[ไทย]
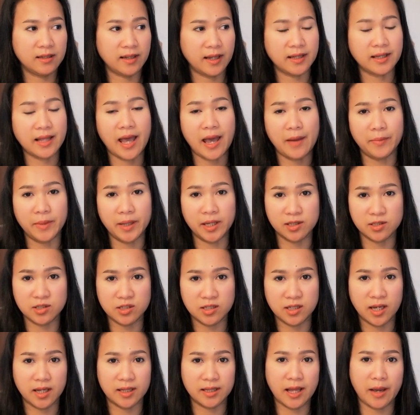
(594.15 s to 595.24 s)
ในแถบเอ
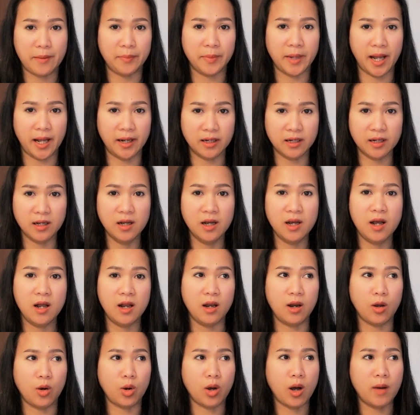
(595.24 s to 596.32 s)
เชียแถบนั้น
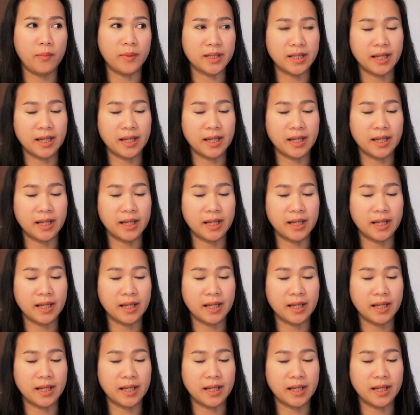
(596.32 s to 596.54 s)
แล้วก็